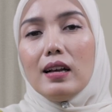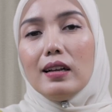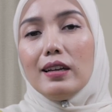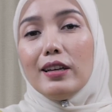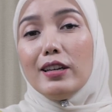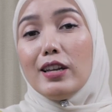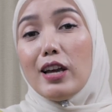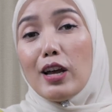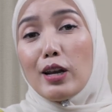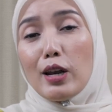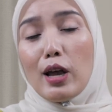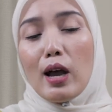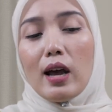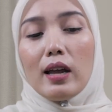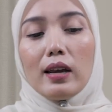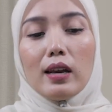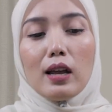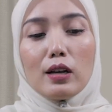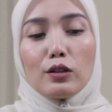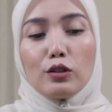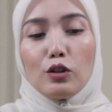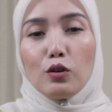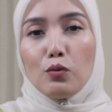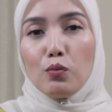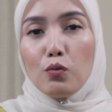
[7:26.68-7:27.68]
Jadi
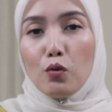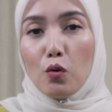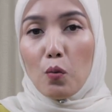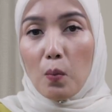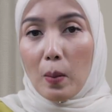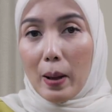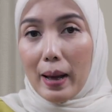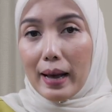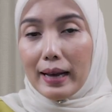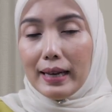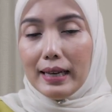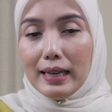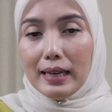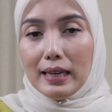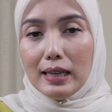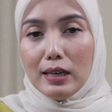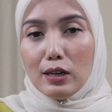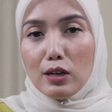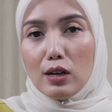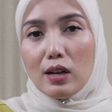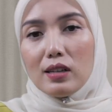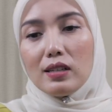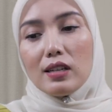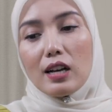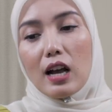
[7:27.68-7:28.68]
anak-anak sibuk
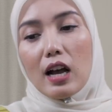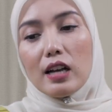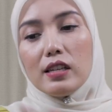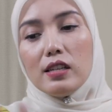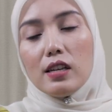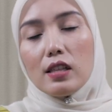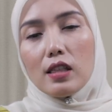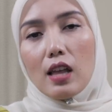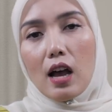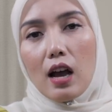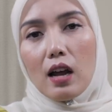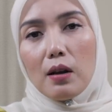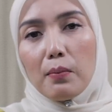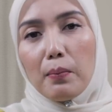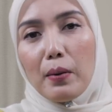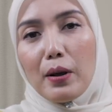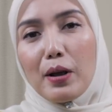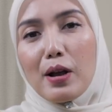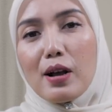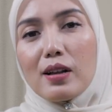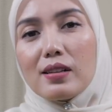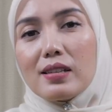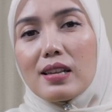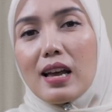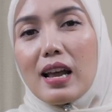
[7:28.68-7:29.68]
main, nggak sengaja tangan
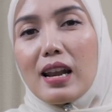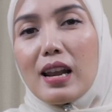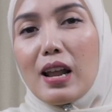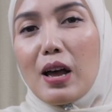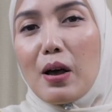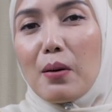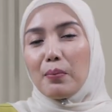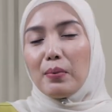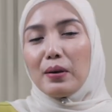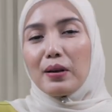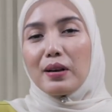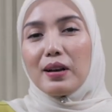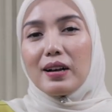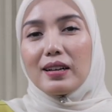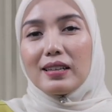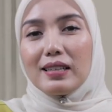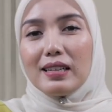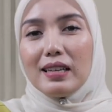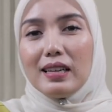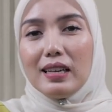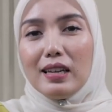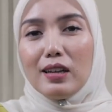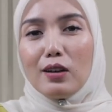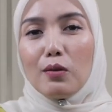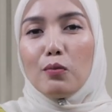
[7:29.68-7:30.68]
pegang sana, pegang
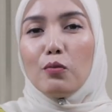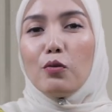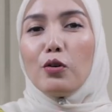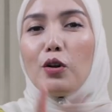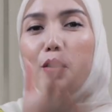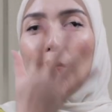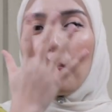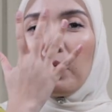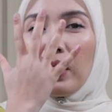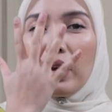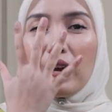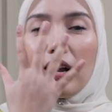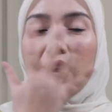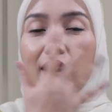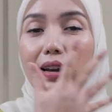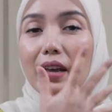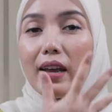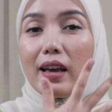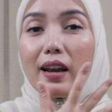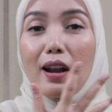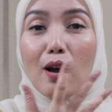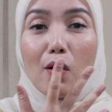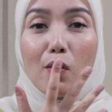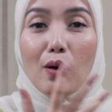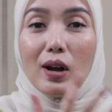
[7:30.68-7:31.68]
sini, kemudian pegang
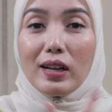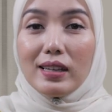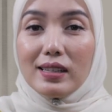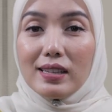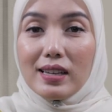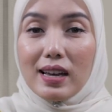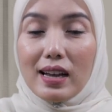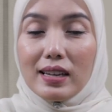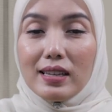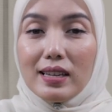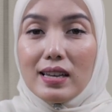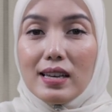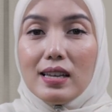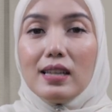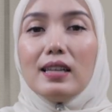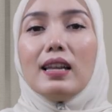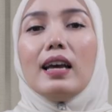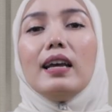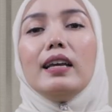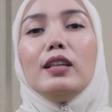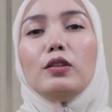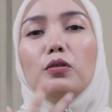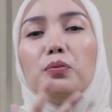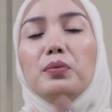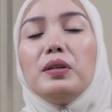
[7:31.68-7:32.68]
daerah wajahnya.
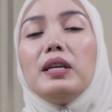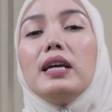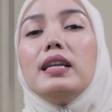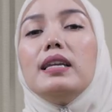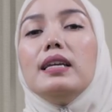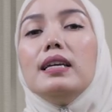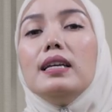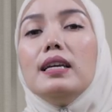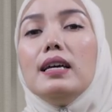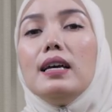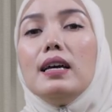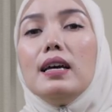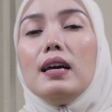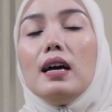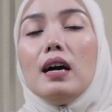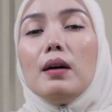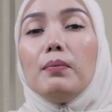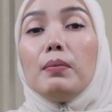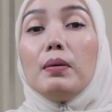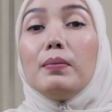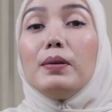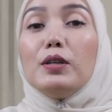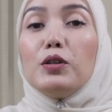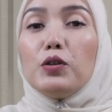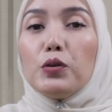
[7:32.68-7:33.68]
Nah itu menjadi
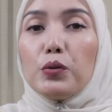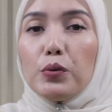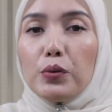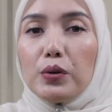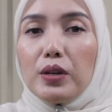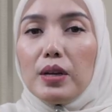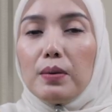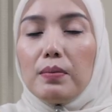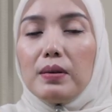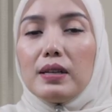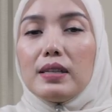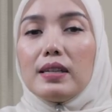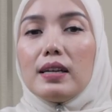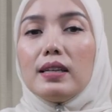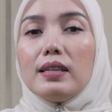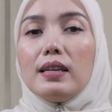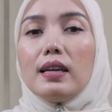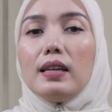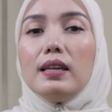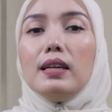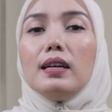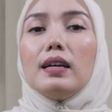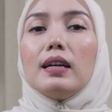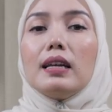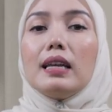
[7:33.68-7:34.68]
pemicu dia bisa
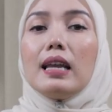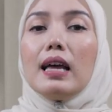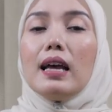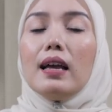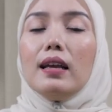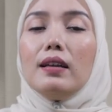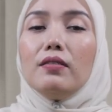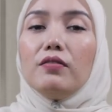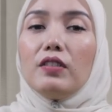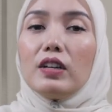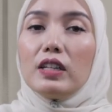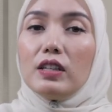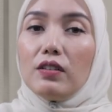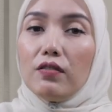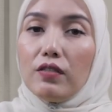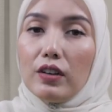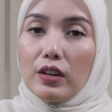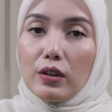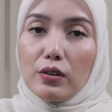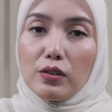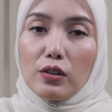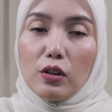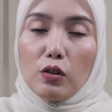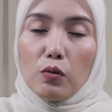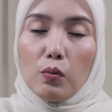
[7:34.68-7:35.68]
jadi kena infeksi
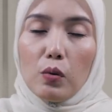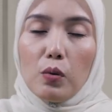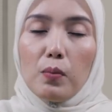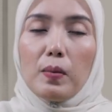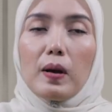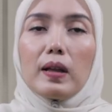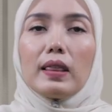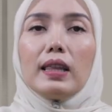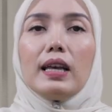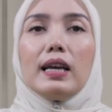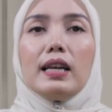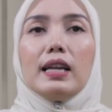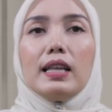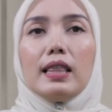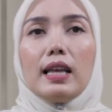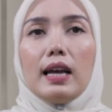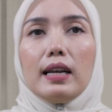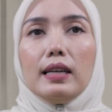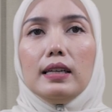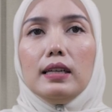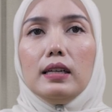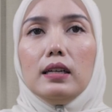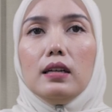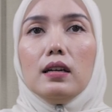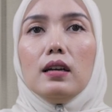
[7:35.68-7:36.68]
virus ataupun bakteri
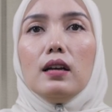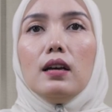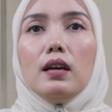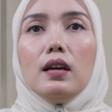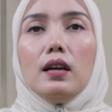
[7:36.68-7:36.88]
tadi.